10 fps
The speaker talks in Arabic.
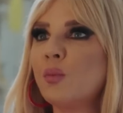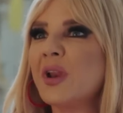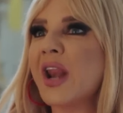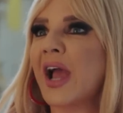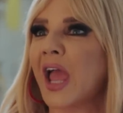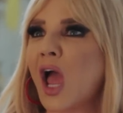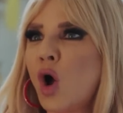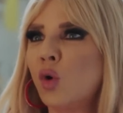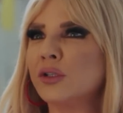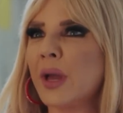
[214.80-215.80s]
من
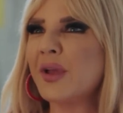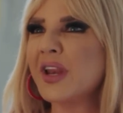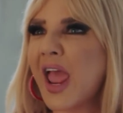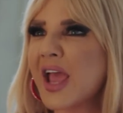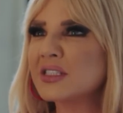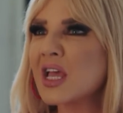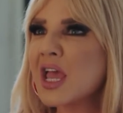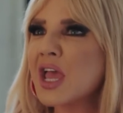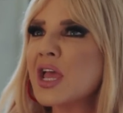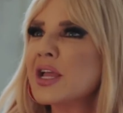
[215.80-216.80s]
نجاحه قدام الناس
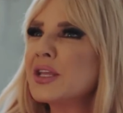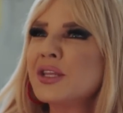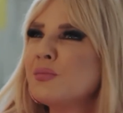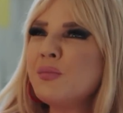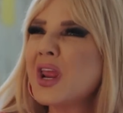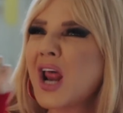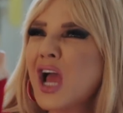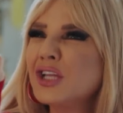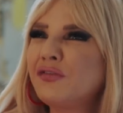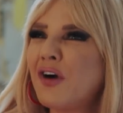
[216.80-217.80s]
مين
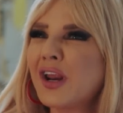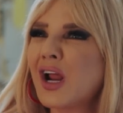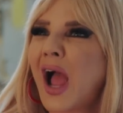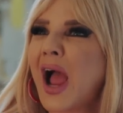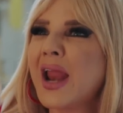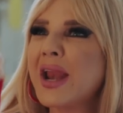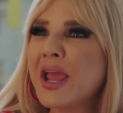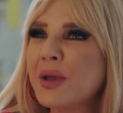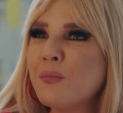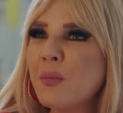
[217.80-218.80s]
هيتفرج على
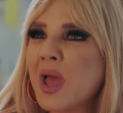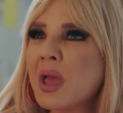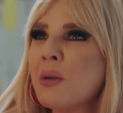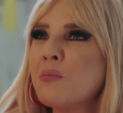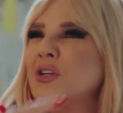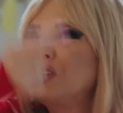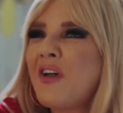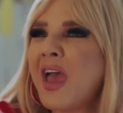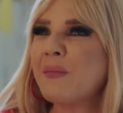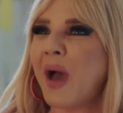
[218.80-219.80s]
نجم مش
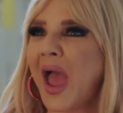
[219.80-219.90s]
فاهم